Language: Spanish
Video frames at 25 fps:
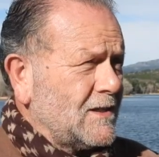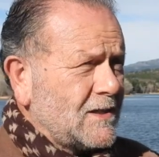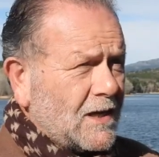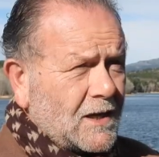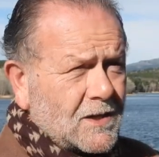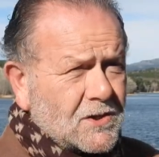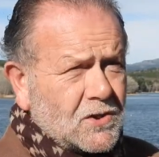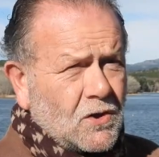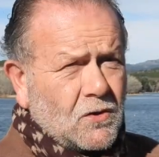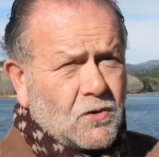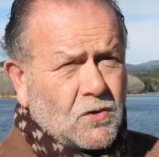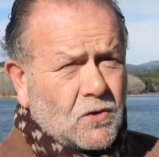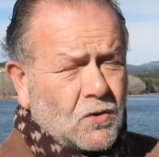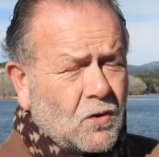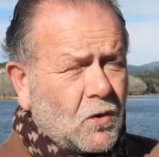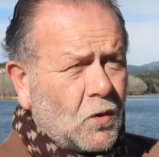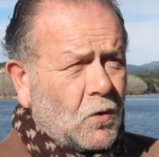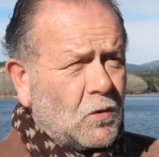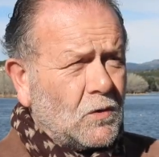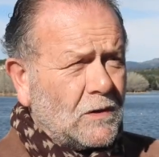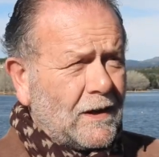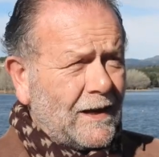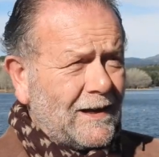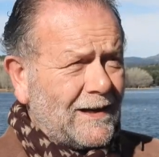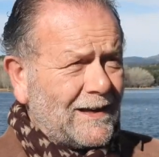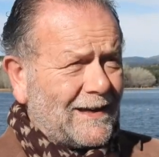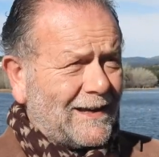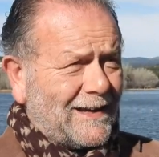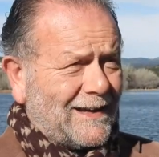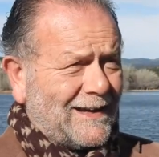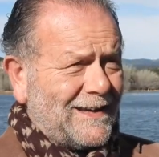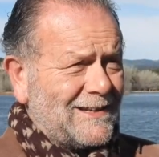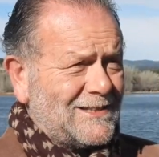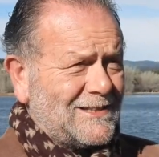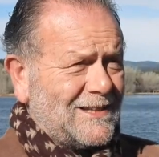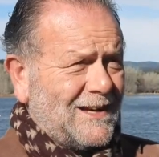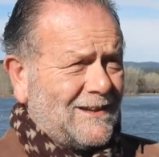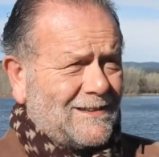Esa gestión conjunta,
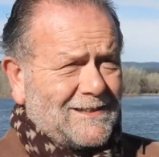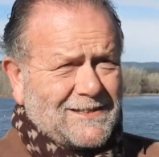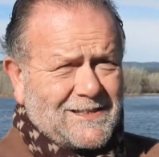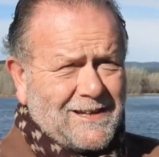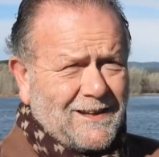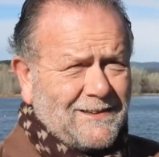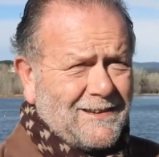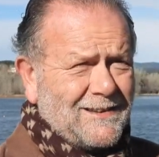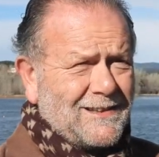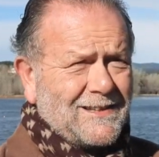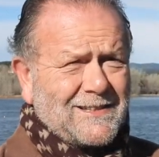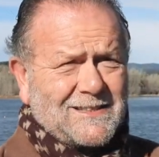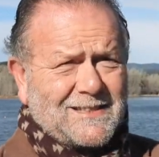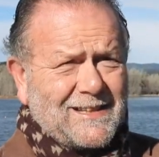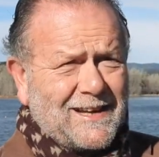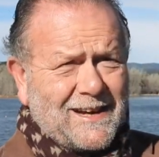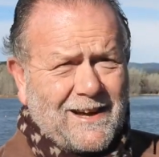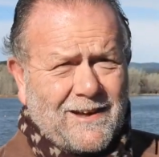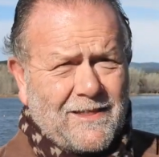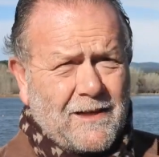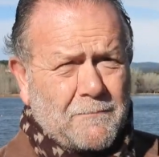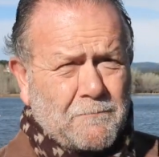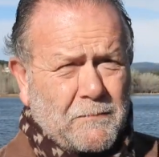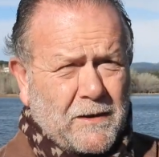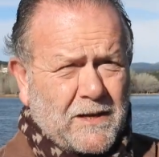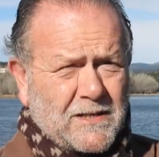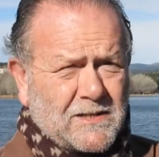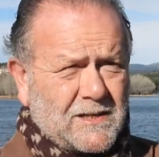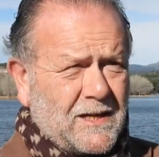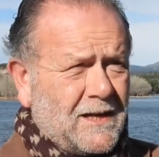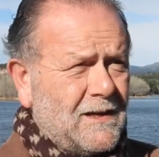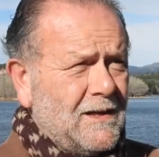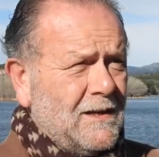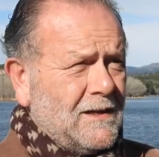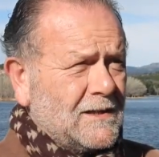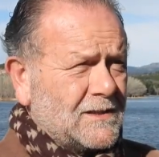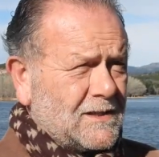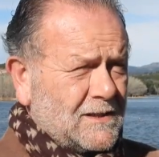¿qué se hace? Se hace desde cada
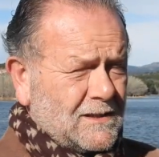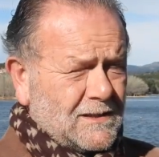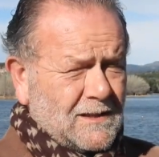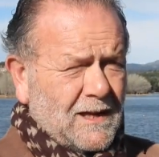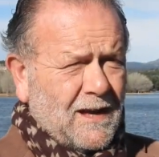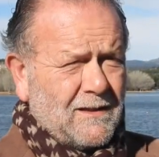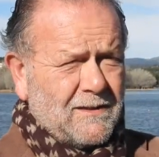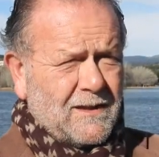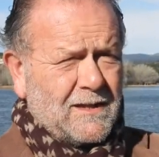presa, se